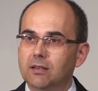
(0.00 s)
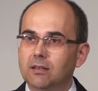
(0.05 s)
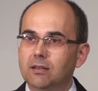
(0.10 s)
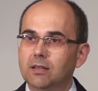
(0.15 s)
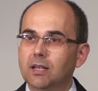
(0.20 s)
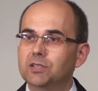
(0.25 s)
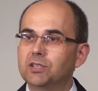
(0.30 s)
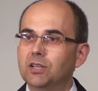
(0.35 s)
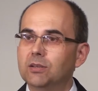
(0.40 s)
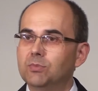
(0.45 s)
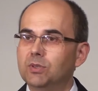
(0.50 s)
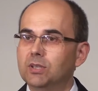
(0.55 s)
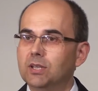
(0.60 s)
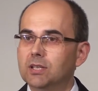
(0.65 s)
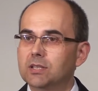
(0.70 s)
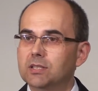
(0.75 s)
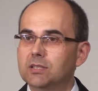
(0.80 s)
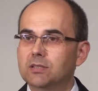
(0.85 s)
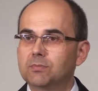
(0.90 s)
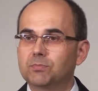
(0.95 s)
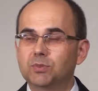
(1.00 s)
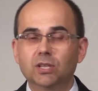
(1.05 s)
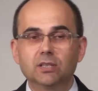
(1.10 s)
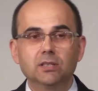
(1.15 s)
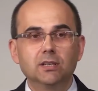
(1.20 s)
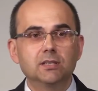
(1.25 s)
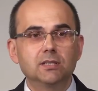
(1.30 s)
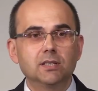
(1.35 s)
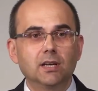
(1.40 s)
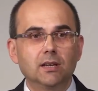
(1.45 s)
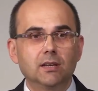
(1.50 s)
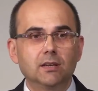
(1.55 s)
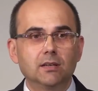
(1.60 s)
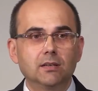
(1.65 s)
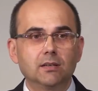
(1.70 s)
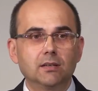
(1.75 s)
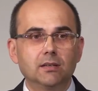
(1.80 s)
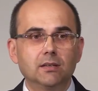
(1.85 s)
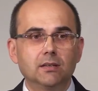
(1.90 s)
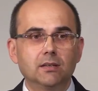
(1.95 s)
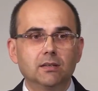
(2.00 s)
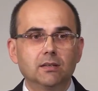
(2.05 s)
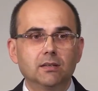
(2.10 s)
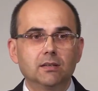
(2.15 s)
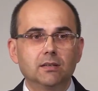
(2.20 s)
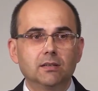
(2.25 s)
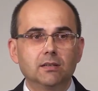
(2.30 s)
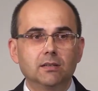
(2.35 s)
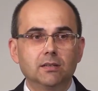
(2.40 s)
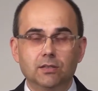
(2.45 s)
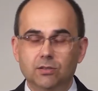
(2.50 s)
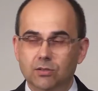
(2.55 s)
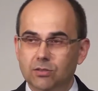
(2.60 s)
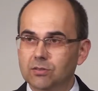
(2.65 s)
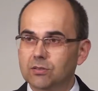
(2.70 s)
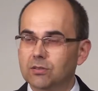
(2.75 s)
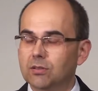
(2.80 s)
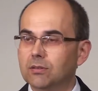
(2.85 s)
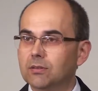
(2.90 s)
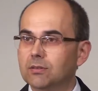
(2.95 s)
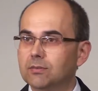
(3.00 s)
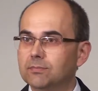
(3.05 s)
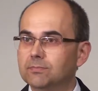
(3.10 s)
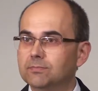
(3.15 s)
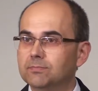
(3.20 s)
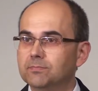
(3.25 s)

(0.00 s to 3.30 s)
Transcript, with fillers: na ziemi jest pszenica, konkolu.